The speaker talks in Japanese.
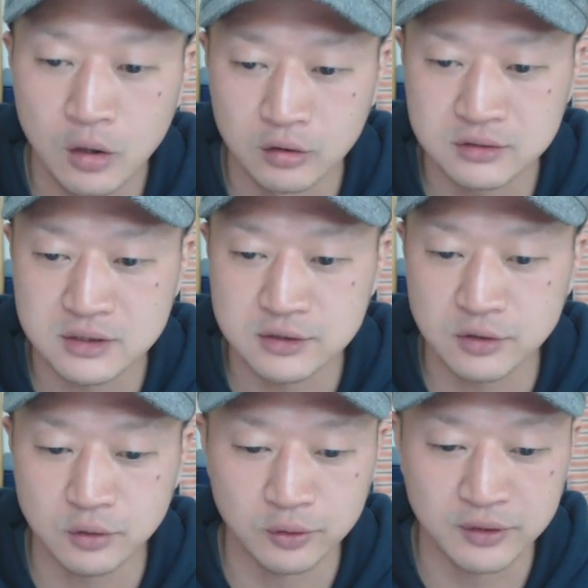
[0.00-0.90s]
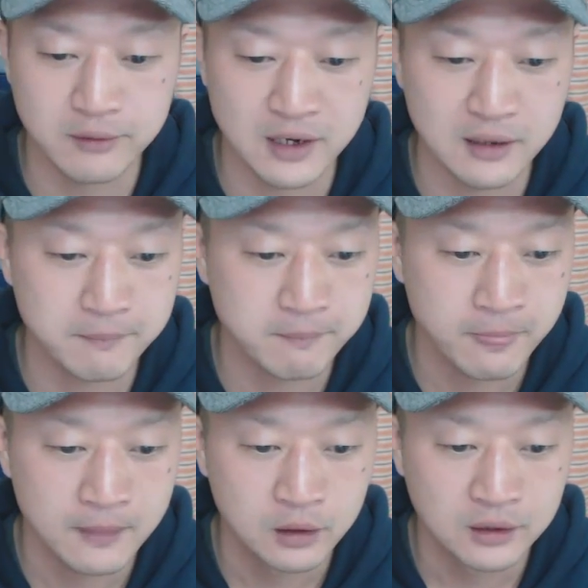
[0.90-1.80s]
本日のお題は
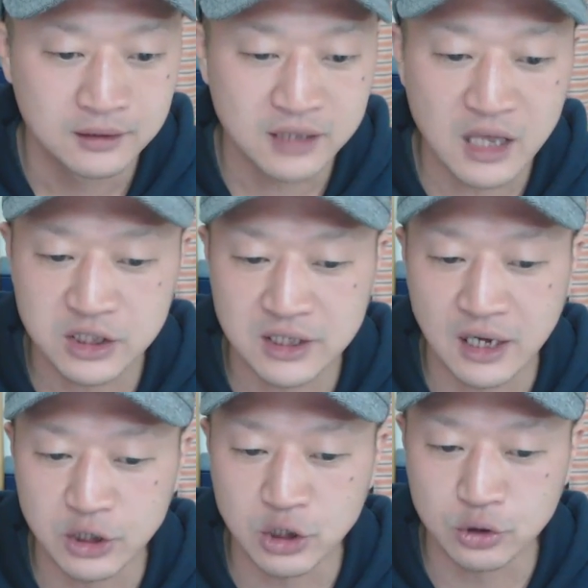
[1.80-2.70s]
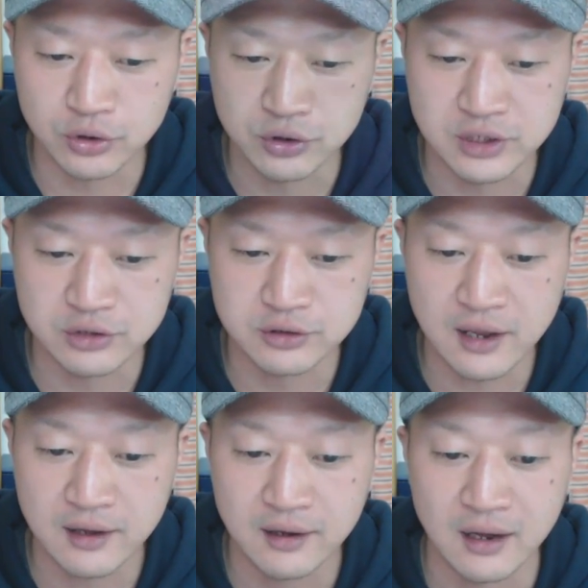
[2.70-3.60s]
天気がいいという理由
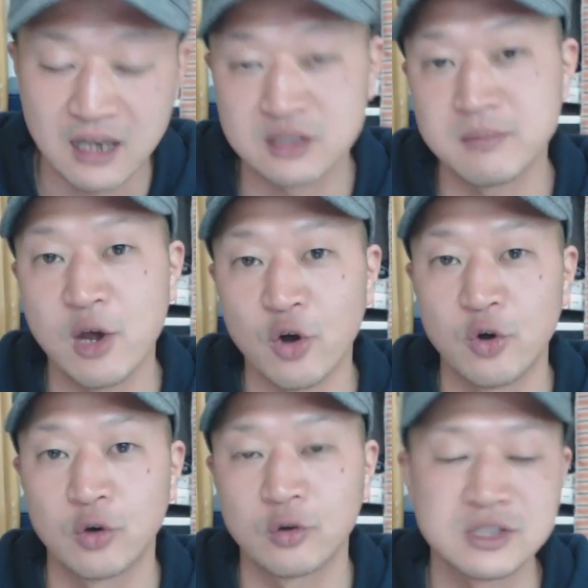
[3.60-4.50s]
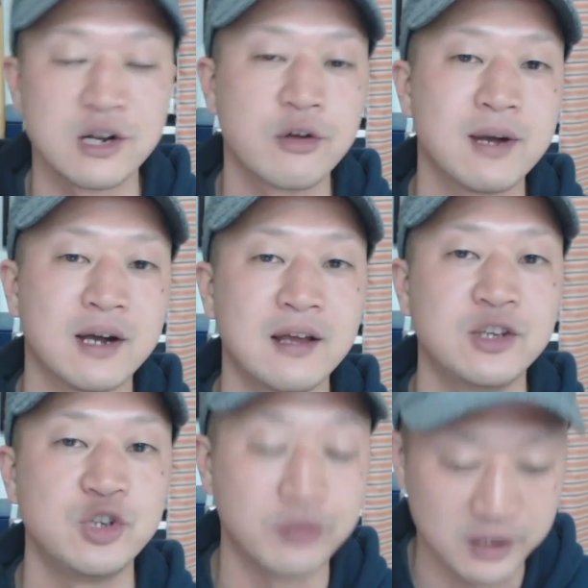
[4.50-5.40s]
で始めよう。こちらを今から
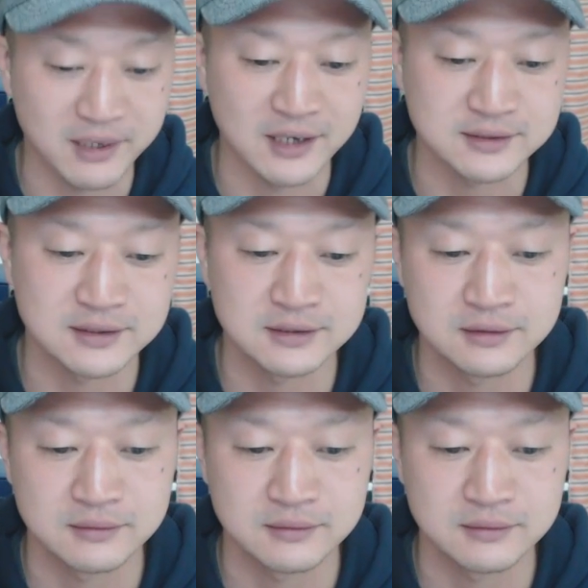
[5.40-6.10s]
読んでいきます。